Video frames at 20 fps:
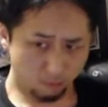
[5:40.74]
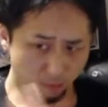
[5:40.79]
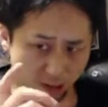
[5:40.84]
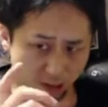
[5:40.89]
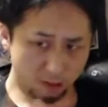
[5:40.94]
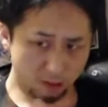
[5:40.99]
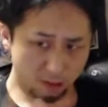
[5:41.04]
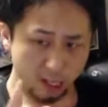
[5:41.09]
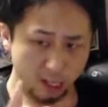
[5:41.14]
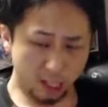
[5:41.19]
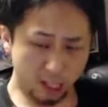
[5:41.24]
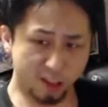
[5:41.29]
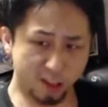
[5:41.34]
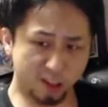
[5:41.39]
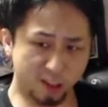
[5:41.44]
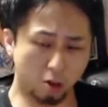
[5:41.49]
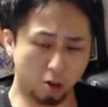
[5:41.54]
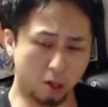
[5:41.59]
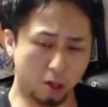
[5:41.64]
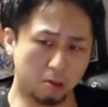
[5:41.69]

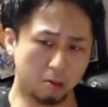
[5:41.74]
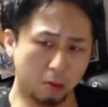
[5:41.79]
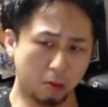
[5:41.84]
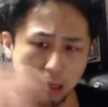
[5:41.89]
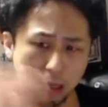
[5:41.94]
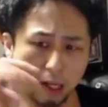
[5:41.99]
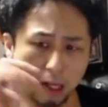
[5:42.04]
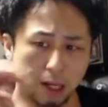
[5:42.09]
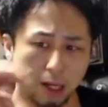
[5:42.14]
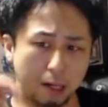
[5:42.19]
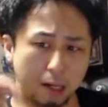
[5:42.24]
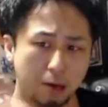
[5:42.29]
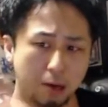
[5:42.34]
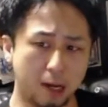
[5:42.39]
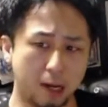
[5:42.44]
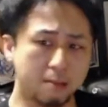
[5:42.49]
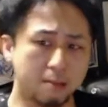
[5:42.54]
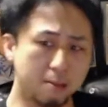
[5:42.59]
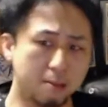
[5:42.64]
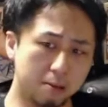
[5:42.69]
スイッチとかトリガーを
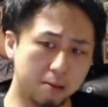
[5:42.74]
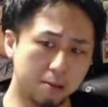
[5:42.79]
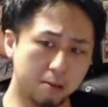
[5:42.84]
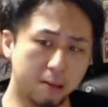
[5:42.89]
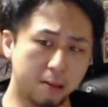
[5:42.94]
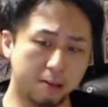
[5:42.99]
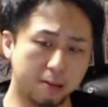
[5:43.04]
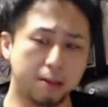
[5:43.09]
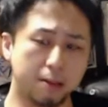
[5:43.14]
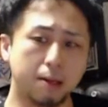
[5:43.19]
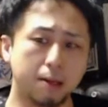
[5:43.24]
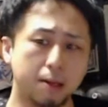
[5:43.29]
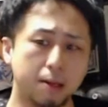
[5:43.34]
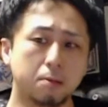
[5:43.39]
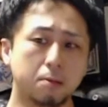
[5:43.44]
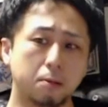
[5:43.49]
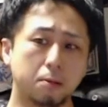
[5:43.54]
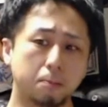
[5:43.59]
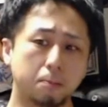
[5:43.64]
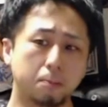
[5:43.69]
発動させない
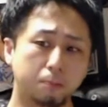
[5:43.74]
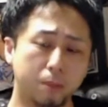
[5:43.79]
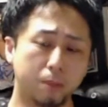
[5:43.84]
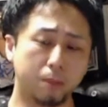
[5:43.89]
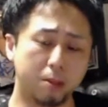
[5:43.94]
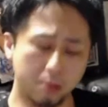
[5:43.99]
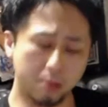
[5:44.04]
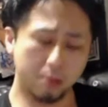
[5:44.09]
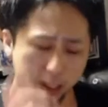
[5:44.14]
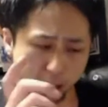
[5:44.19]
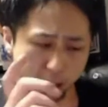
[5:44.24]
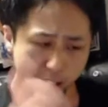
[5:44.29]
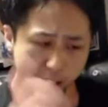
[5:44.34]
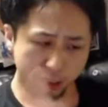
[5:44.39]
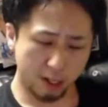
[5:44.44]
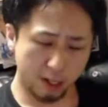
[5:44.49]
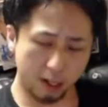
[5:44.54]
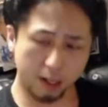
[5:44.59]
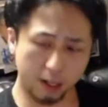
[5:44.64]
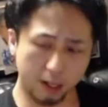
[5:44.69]
と、スイッチ
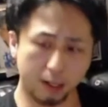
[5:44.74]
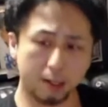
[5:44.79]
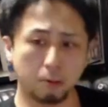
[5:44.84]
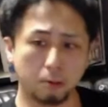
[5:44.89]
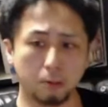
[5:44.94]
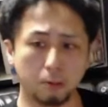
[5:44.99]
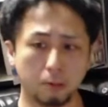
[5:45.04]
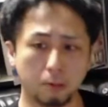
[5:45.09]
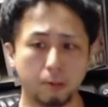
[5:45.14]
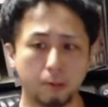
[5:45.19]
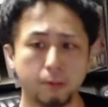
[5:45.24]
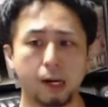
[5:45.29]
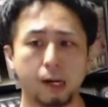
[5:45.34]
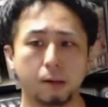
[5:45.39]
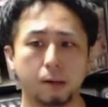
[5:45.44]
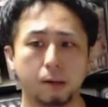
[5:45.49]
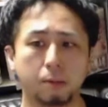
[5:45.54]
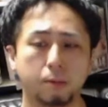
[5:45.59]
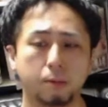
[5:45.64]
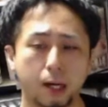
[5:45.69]
入れないと俺は
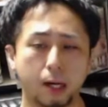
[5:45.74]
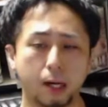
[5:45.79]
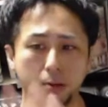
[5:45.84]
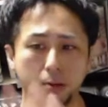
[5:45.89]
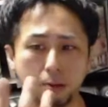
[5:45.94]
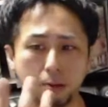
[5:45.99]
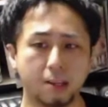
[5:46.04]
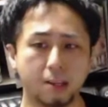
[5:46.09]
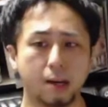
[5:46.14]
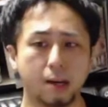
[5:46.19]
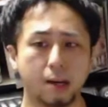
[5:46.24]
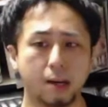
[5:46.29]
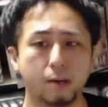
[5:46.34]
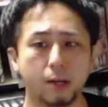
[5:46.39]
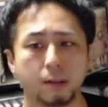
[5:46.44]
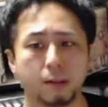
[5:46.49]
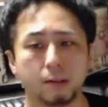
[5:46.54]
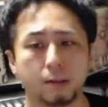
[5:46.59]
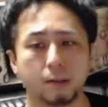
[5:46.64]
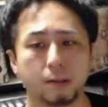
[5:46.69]
ワード使わ
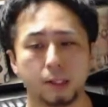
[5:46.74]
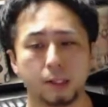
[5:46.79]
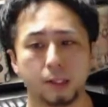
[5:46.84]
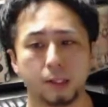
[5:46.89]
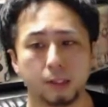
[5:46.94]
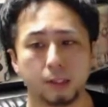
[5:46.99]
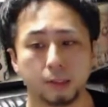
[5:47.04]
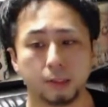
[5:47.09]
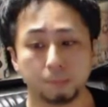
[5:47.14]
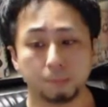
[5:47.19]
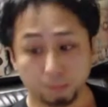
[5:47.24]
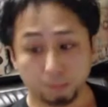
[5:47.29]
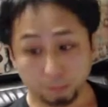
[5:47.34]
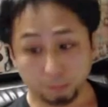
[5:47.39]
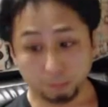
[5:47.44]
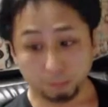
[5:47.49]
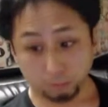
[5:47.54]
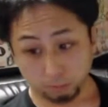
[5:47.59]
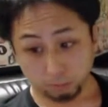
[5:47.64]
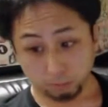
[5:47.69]
ないの。
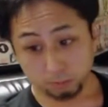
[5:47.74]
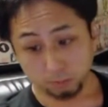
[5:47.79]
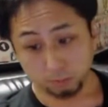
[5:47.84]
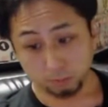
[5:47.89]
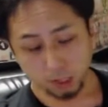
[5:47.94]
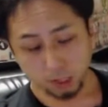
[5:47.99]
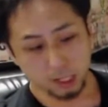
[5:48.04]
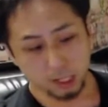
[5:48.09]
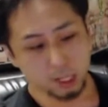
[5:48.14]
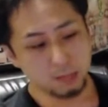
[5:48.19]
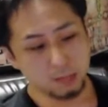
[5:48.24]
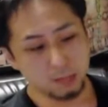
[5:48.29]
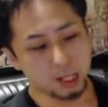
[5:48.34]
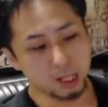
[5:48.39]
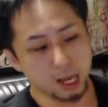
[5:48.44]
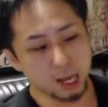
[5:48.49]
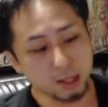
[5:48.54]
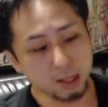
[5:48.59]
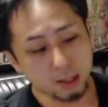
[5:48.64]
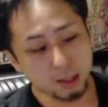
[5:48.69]
うん、意味
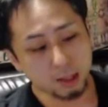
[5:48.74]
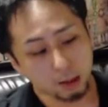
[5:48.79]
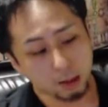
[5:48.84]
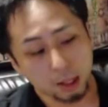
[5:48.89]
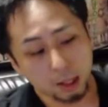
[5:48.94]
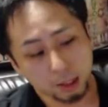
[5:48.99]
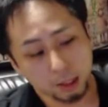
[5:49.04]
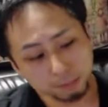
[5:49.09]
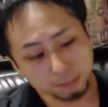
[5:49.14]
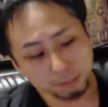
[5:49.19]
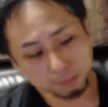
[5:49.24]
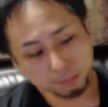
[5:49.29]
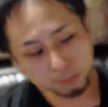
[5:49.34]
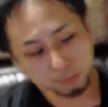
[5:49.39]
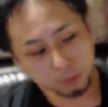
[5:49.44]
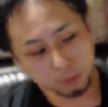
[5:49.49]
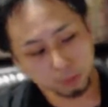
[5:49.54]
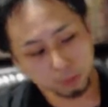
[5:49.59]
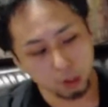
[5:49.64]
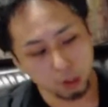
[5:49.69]
ないんで。
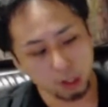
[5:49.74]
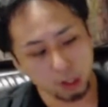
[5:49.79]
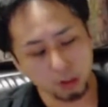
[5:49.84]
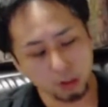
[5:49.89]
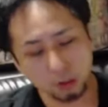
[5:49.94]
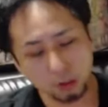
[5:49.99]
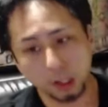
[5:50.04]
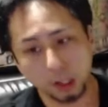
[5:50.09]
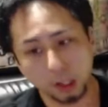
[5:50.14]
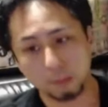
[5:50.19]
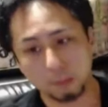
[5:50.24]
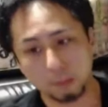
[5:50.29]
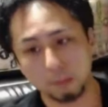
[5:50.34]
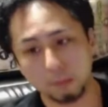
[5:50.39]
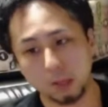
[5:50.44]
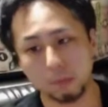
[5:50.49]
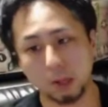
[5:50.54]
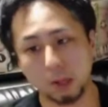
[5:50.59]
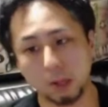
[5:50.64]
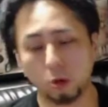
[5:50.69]
俺にとって
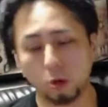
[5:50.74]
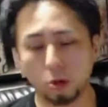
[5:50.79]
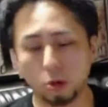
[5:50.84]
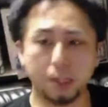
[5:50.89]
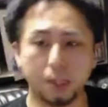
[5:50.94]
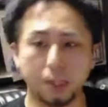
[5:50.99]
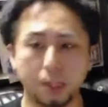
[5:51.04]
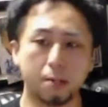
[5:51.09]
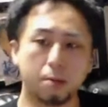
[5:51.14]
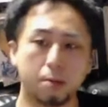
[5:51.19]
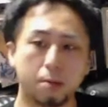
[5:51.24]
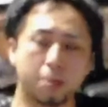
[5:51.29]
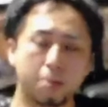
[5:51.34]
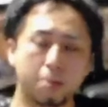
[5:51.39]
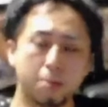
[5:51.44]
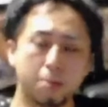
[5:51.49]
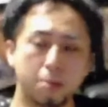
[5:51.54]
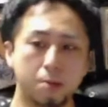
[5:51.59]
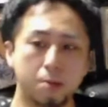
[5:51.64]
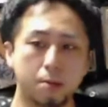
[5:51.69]
やっぱ言葉っていうのは
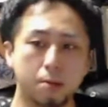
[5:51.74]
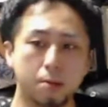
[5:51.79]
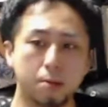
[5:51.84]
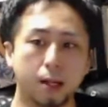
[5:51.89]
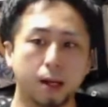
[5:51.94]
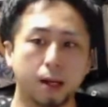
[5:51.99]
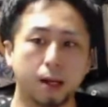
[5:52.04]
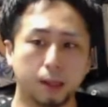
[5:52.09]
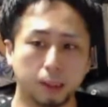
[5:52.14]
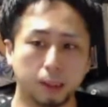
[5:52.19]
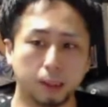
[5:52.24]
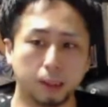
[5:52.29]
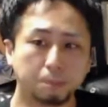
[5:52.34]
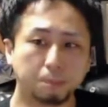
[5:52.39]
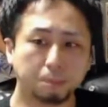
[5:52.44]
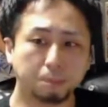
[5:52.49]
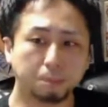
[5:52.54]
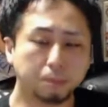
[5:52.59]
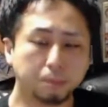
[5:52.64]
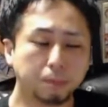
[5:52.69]
ツールだから。
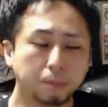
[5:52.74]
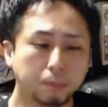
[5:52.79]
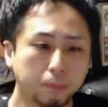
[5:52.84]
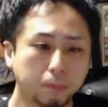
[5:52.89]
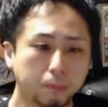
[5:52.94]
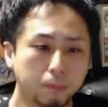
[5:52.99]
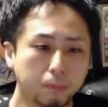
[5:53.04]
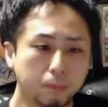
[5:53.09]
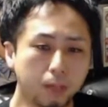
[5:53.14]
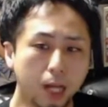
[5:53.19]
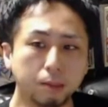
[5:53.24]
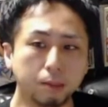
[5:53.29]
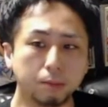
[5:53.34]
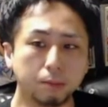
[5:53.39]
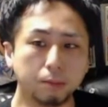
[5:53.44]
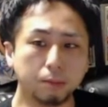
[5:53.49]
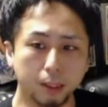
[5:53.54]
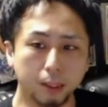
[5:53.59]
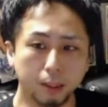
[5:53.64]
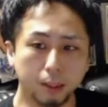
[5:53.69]
あ
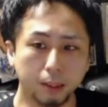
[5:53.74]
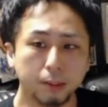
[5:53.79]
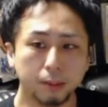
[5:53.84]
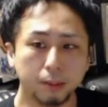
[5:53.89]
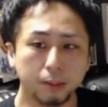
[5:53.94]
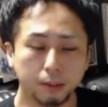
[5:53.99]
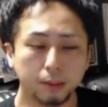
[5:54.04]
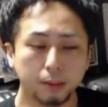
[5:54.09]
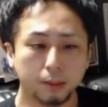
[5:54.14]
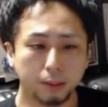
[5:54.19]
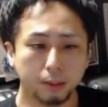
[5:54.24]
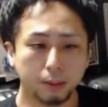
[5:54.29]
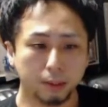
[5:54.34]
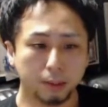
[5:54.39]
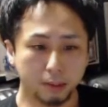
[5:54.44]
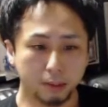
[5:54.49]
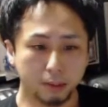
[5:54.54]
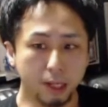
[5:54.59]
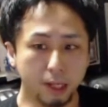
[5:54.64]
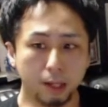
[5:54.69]
くまで。
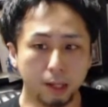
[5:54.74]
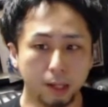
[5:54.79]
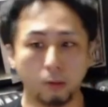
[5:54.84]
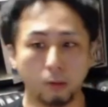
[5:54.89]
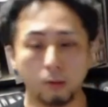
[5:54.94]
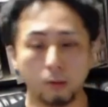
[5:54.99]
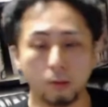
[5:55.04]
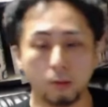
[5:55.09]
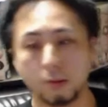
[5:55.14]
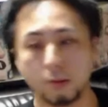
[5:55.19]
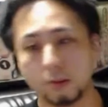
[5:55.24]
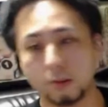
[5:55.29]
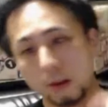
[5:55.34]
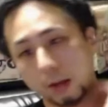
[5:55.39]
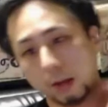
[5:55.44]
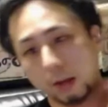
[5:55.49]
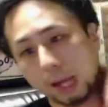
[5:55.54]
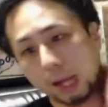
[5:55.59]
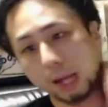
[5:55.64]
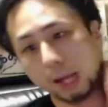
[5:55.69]
人間の本質で
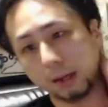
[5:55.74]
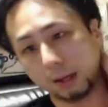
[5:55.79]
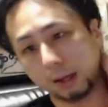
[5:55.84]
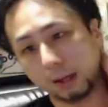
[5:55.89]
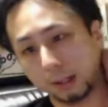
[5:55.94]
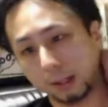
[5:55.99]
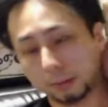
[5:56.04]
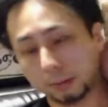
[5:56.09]
はないから。